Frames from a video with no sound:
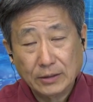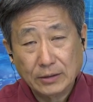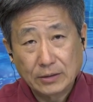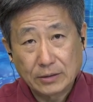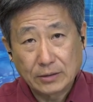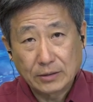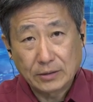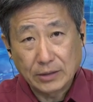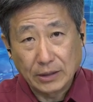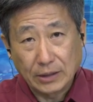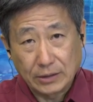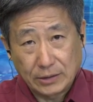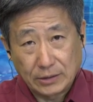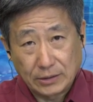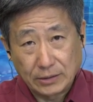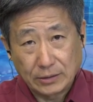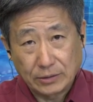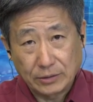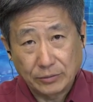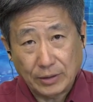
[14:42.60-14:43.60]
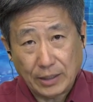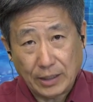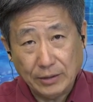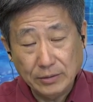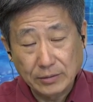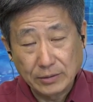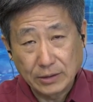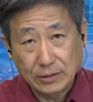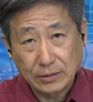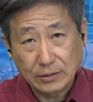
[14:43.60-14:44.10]
这是一个情况，还有
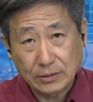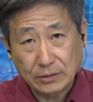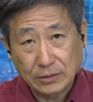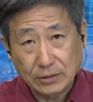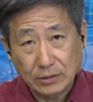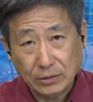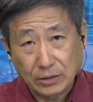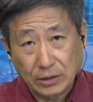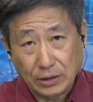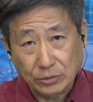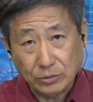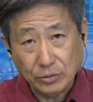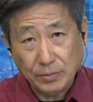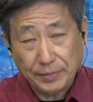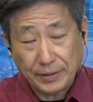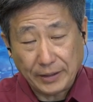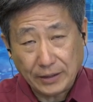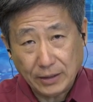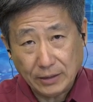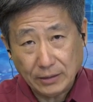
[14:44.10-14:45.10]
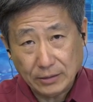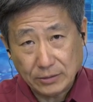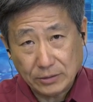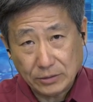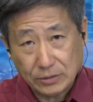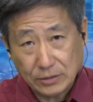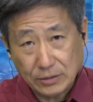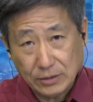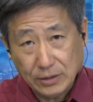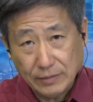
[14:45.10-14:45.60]
一个就是冷冻胚胎的
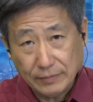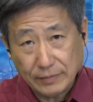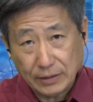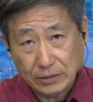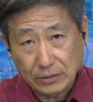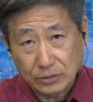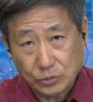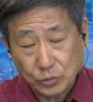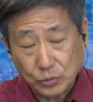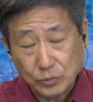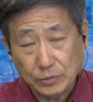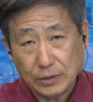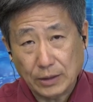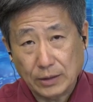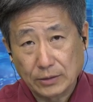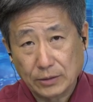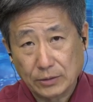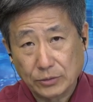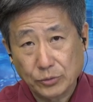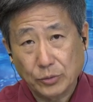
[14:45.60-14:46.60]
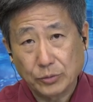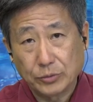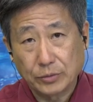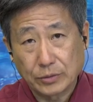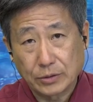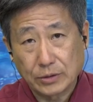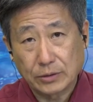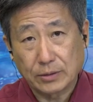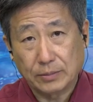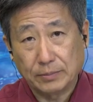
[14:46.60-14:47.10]
另外一个重大的作用
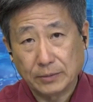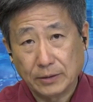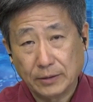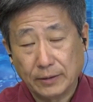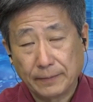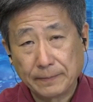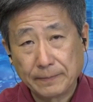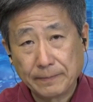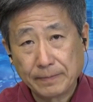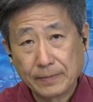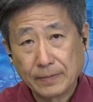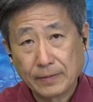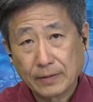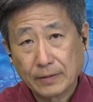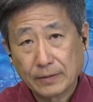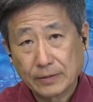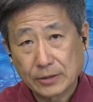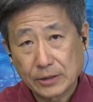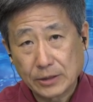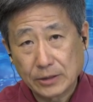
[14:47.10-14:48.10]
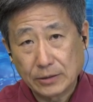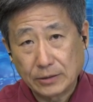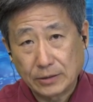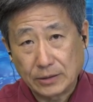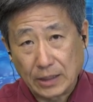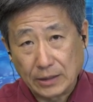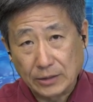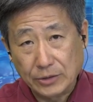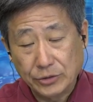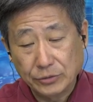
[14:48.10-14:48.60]
是什么呢？是
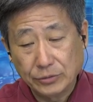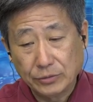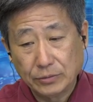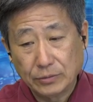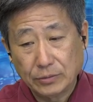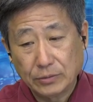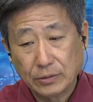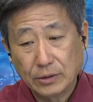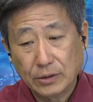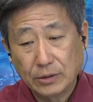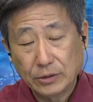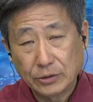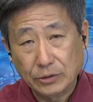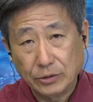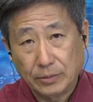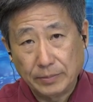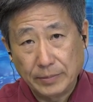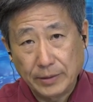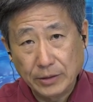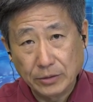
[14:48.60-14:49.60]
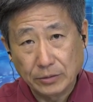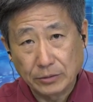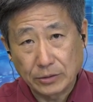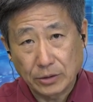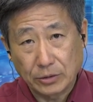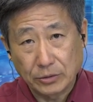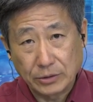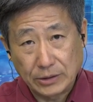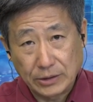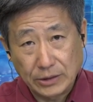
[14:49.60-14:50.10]
研究有没有
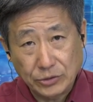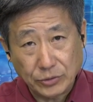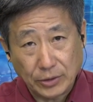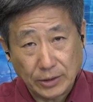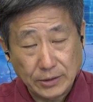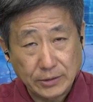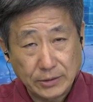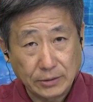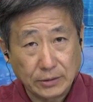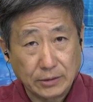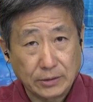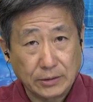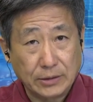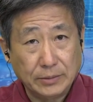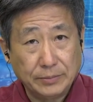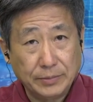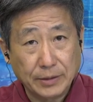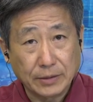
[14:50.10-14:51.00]
叫遗传性的疾病。